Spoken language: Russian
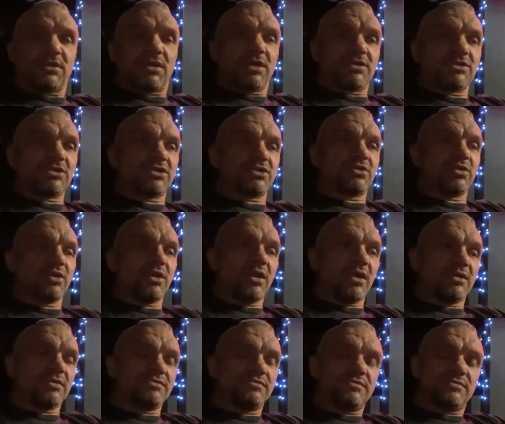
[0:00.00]
Скажи, что
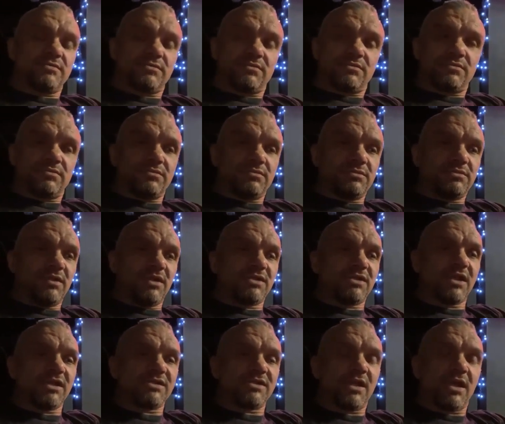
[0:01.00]
я не
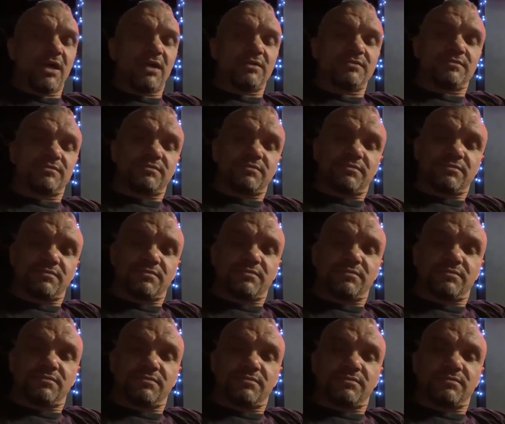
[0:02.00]
со зла,
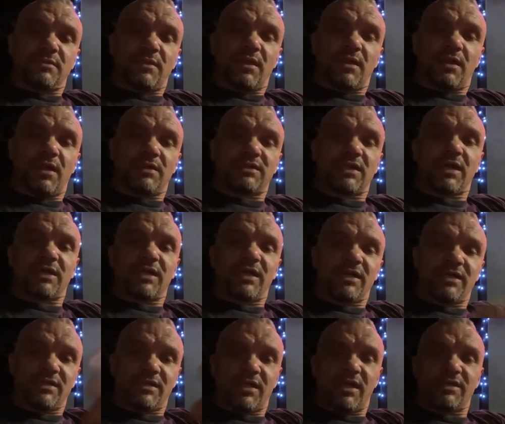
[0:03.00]
а так
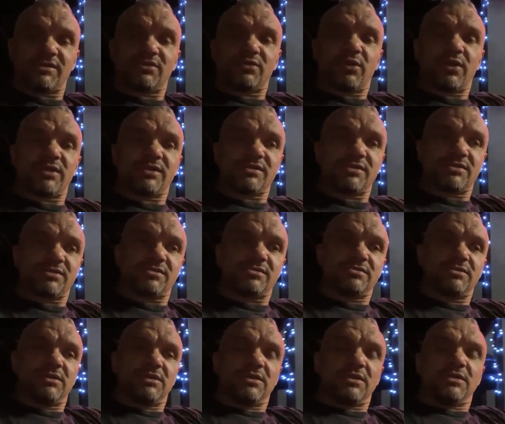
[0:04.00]
для, для сторис,
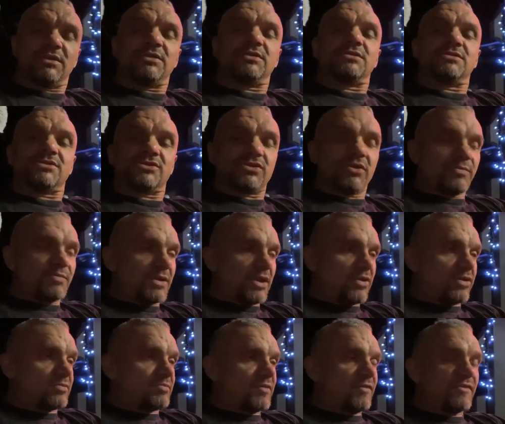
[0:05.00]
чтобы
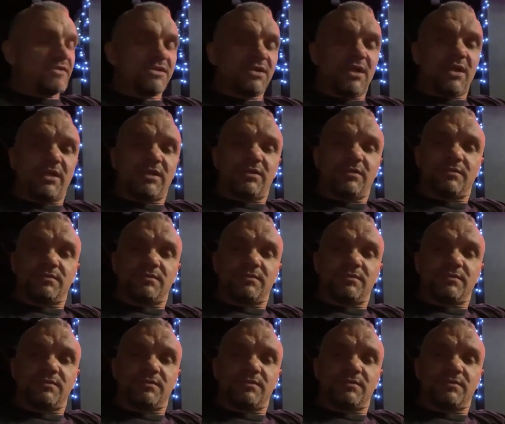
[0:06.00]
народ повеселить.